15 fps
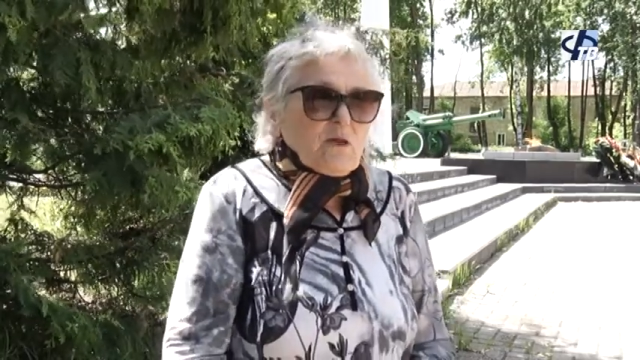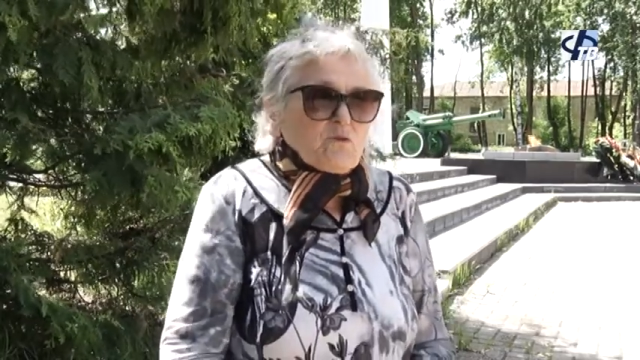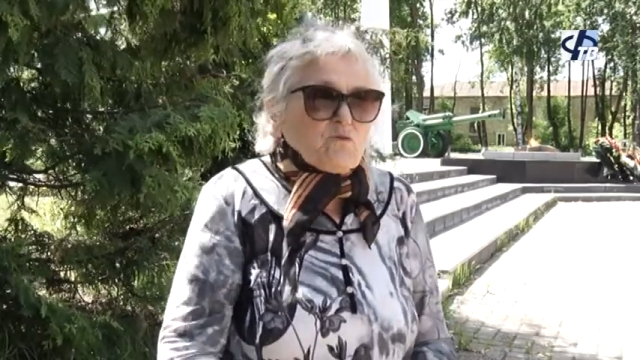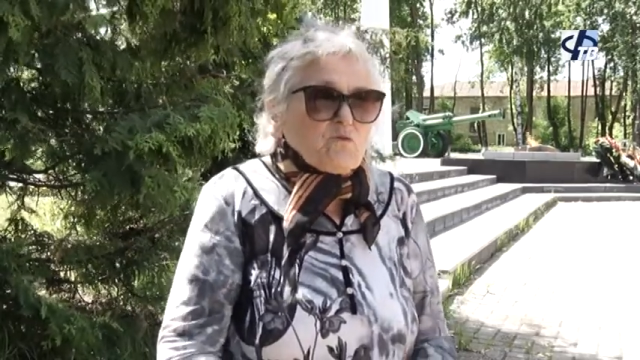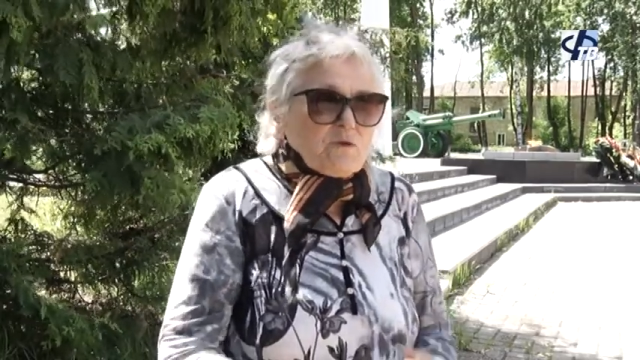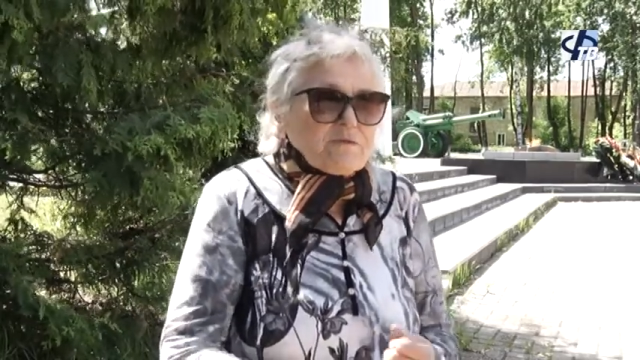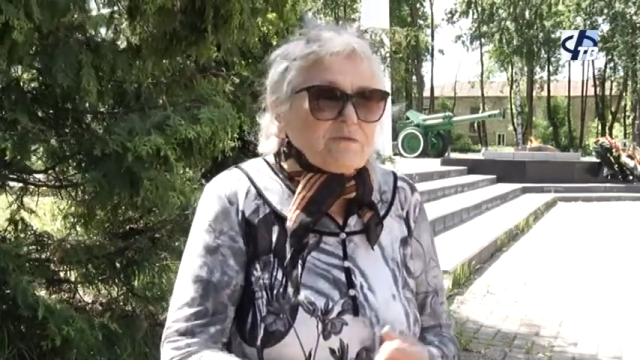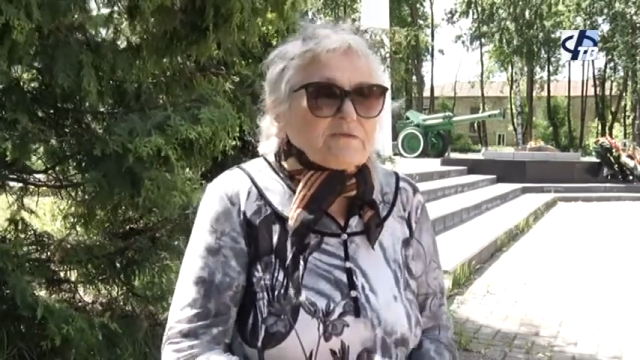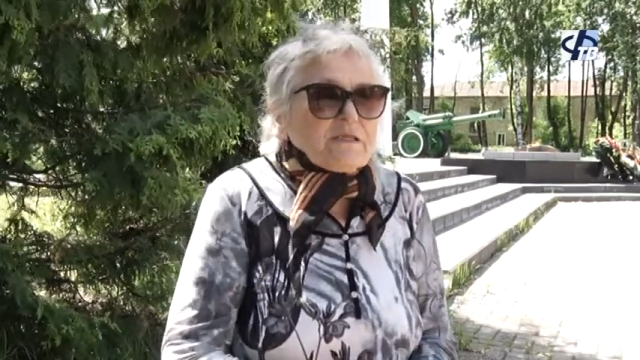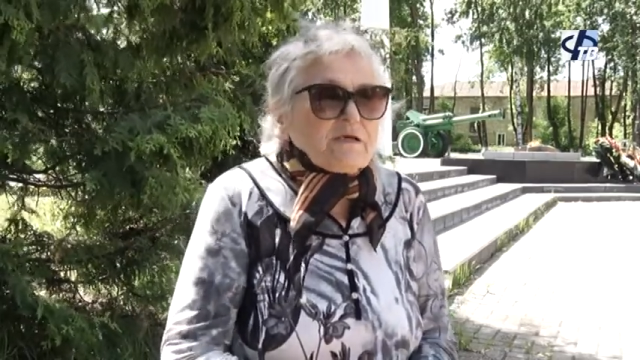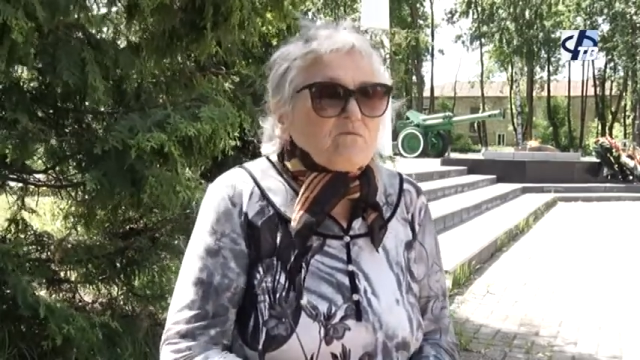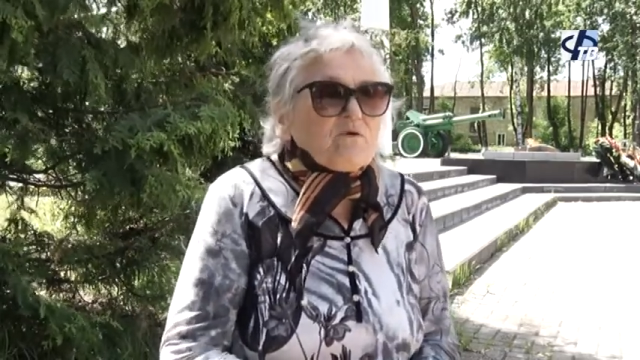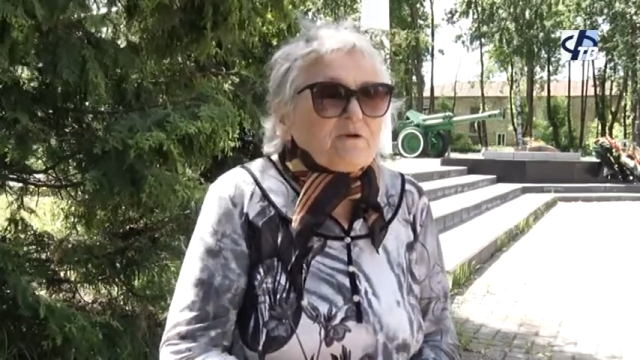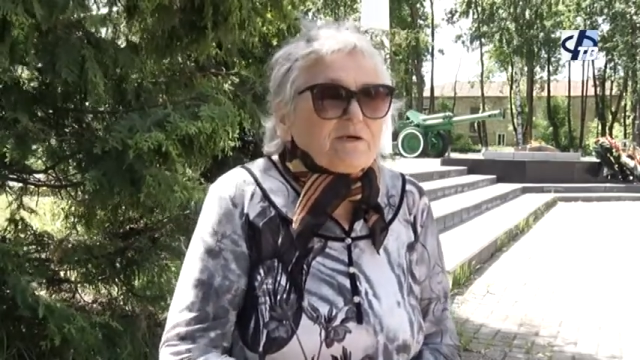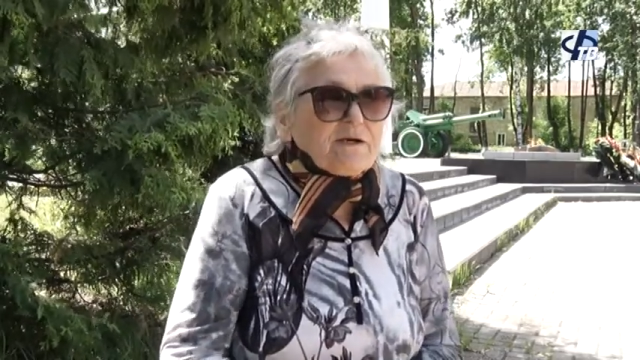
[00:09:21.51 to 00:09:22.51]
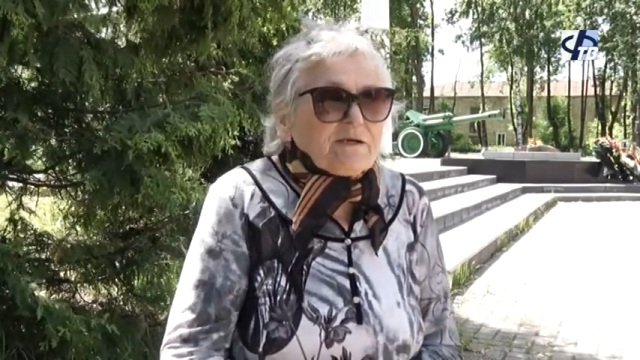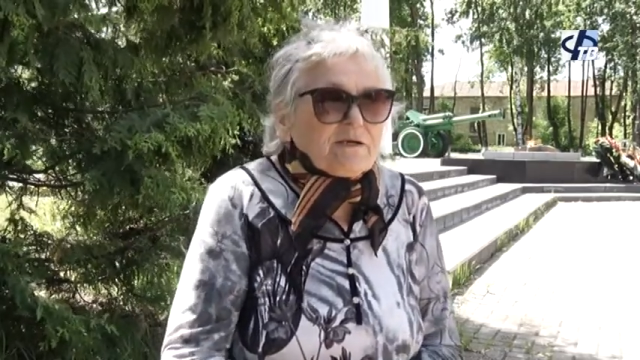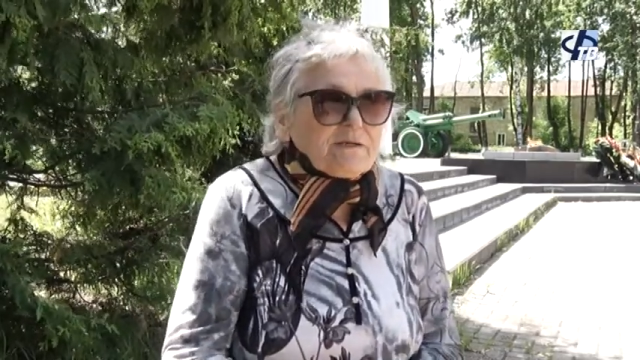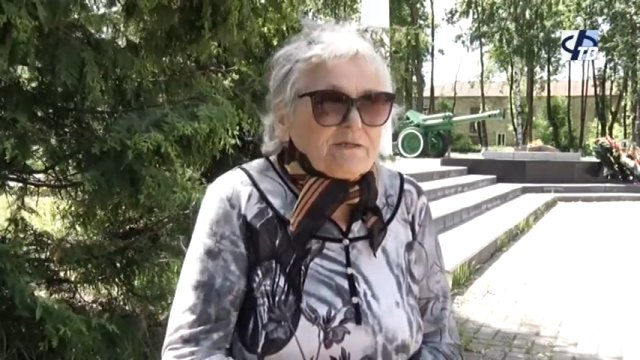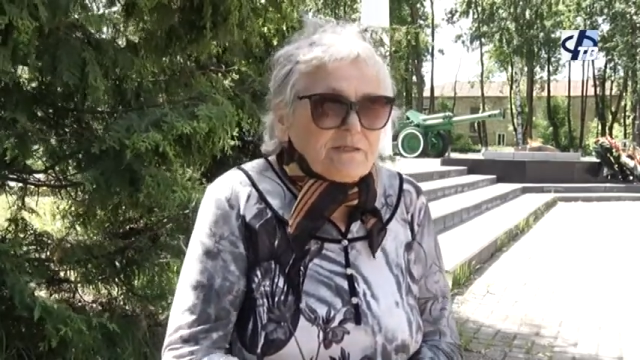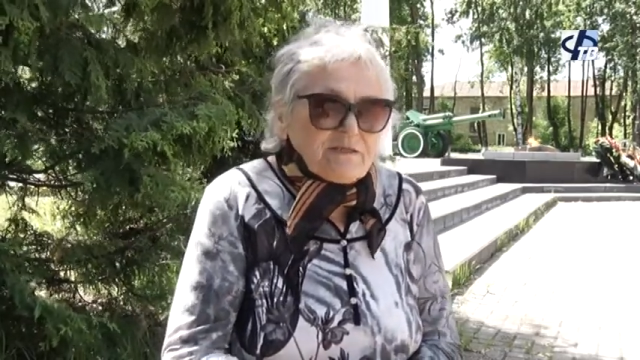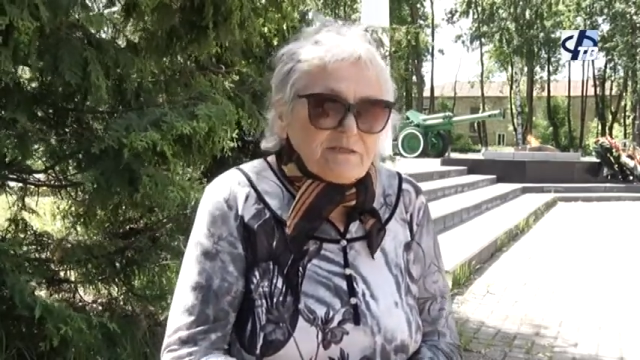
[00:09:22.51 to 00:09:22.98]
Ну, Но до того, как
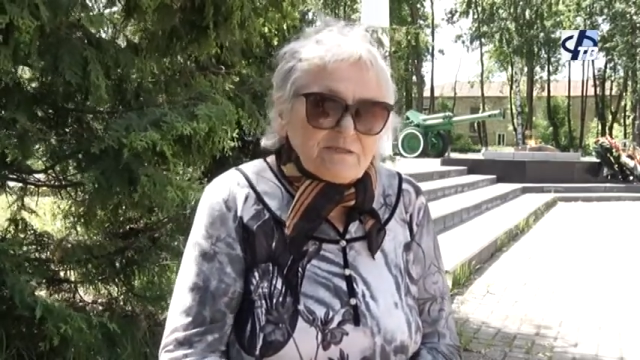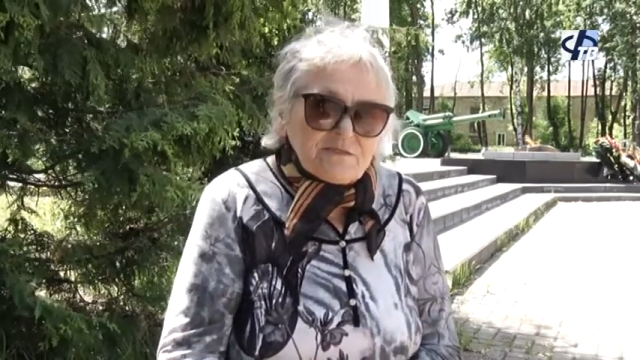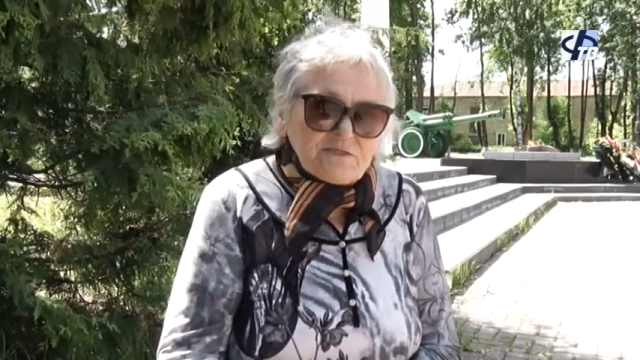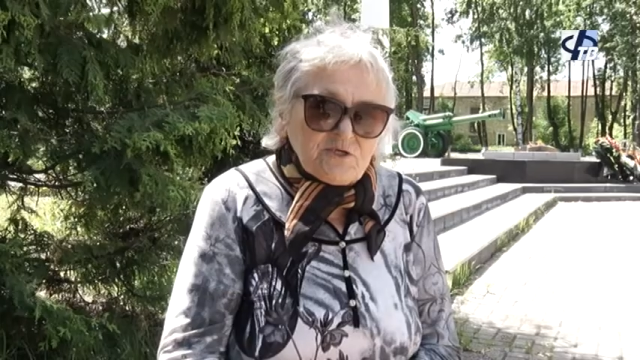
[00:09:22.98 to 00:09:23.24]
они,